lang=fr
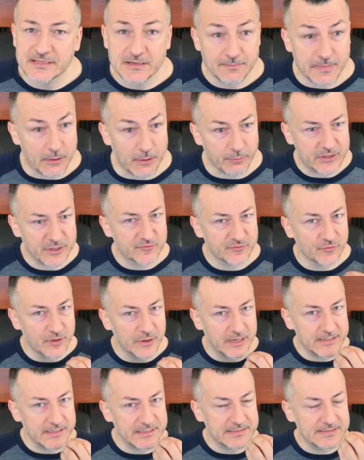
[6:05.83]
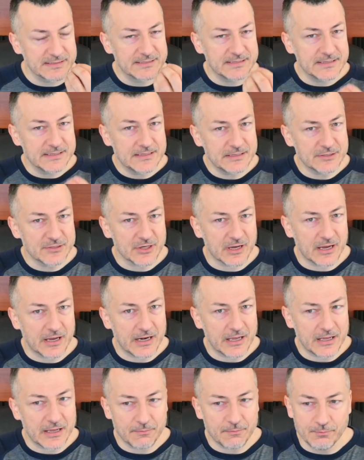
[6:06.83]
Ben oui, je vous l'ai dit, genre, à
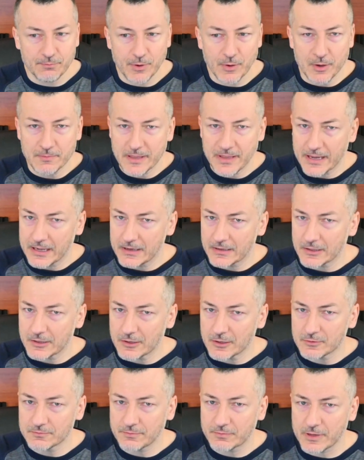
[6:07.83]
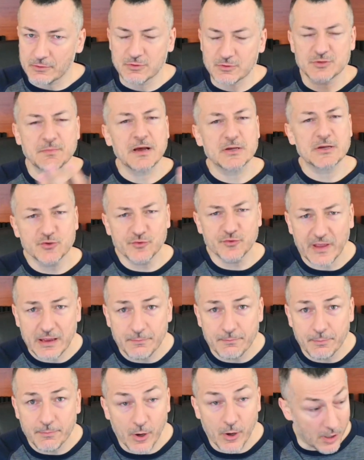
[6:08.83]
la première rencontre. Je m'en souviens
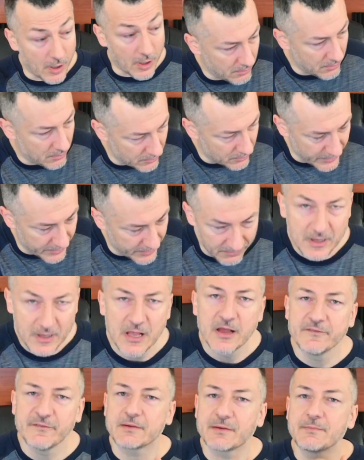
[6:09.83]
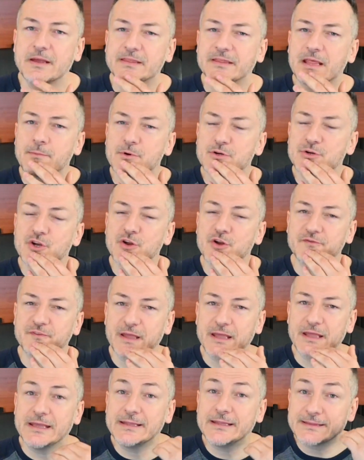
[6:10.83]
pas. Ah, OK. Fait maintenant, moi, je le fais
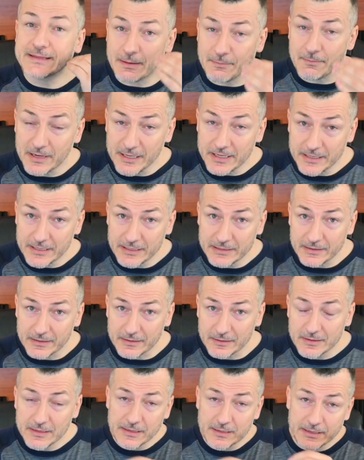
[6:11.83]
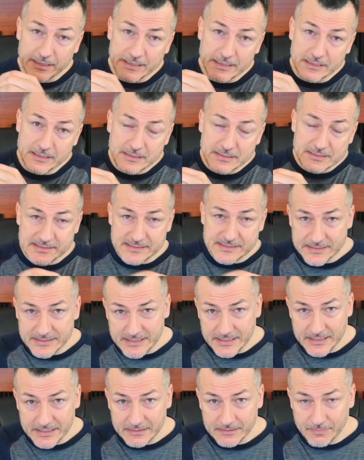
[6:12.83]
établir et
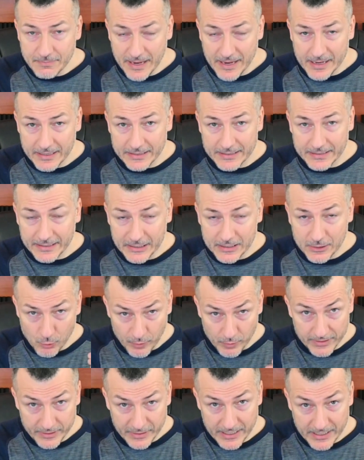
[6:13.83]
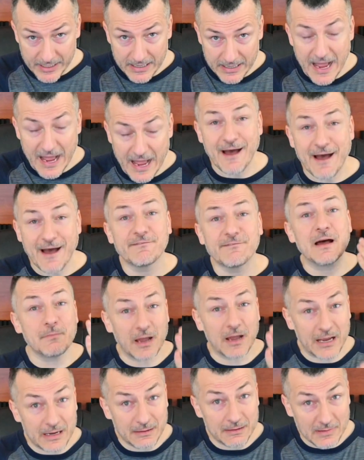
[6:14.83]
signer par écrit courriel avant
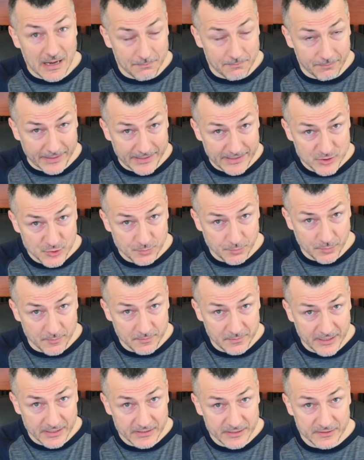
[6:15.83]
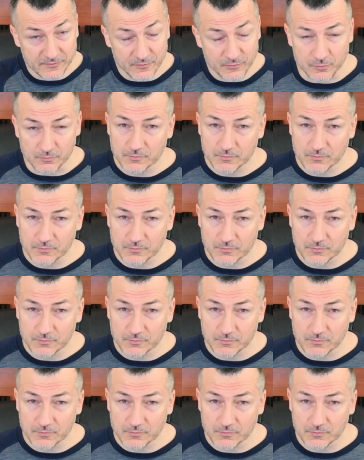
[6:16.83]
même la prise du premier rendez-vous.